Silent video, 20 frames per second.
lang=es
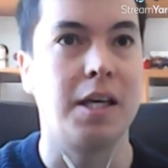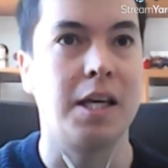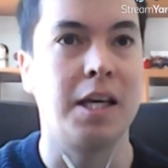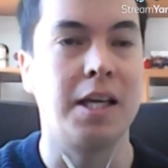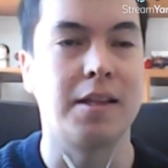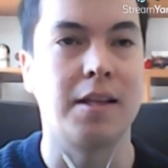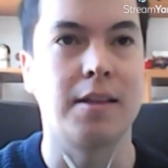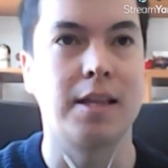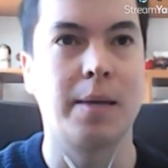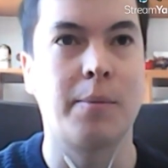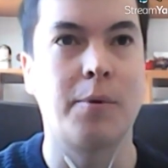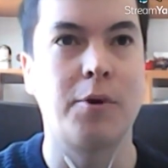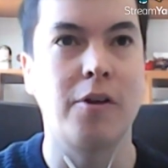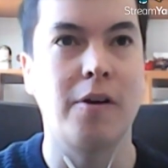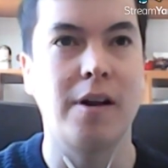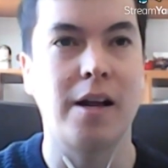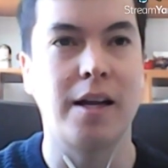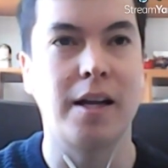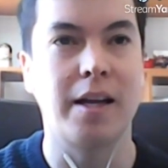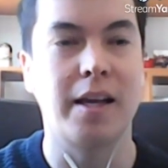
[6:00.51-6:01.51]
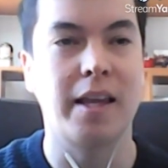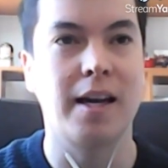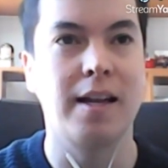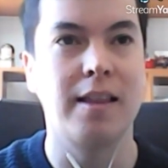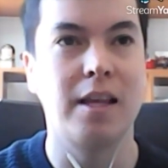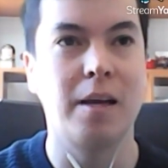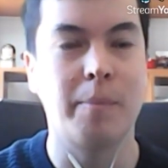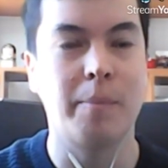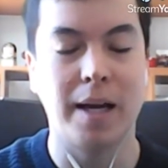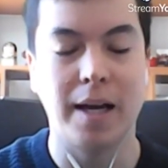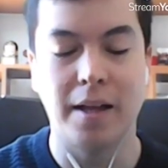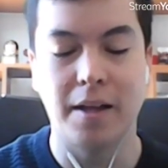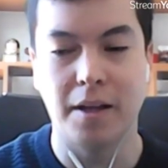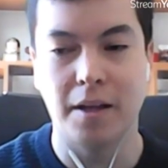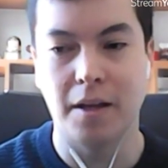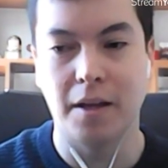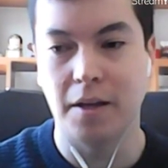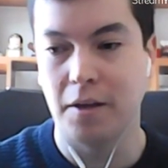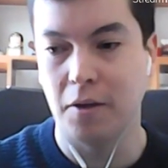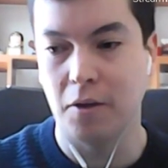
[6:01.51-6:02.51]
intentamos no hablar en general de
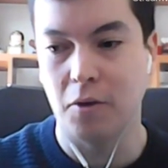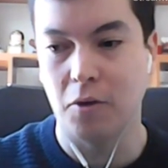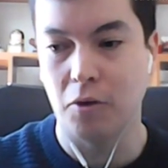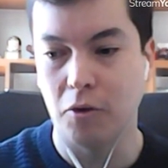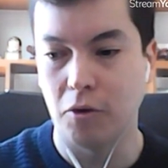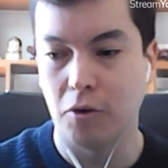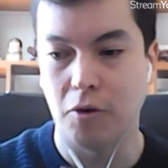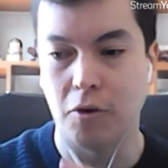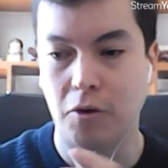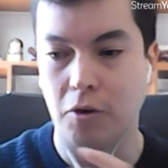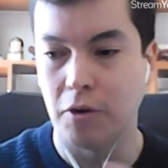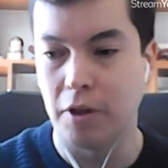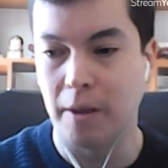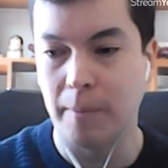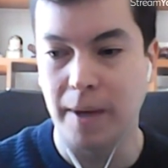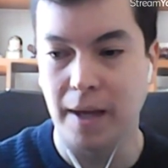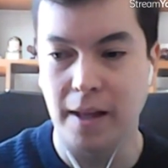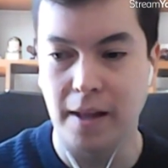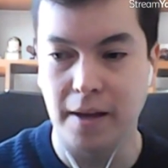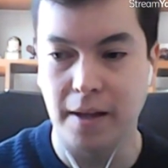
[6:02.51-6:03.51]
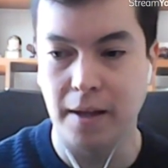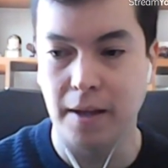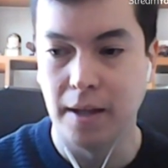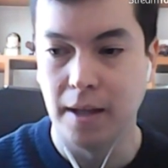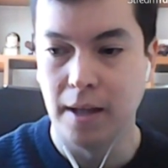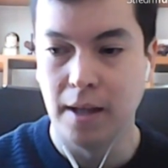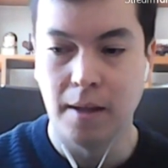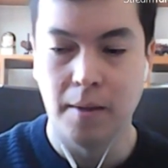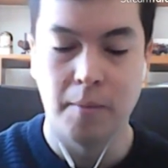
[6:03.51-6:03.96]
padres o de madres,